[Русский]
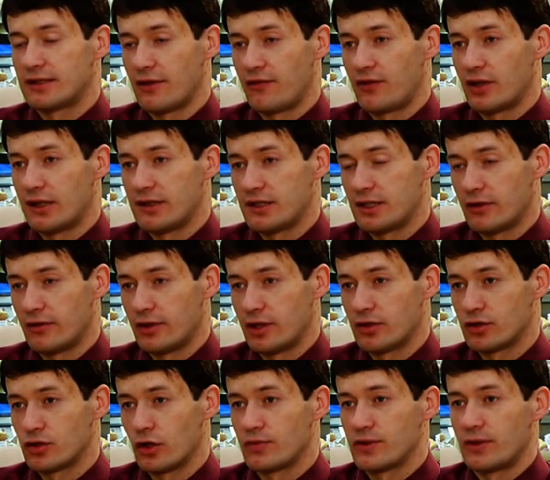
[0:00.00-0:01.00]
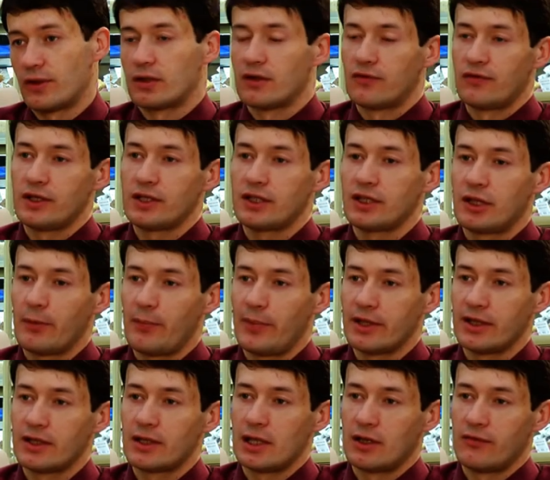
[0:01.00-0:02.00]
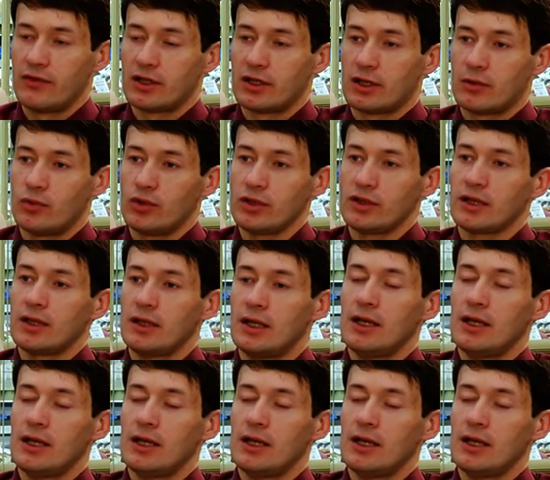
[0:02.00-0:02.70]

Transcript: софинансирования собственников, это дополнительный вид работ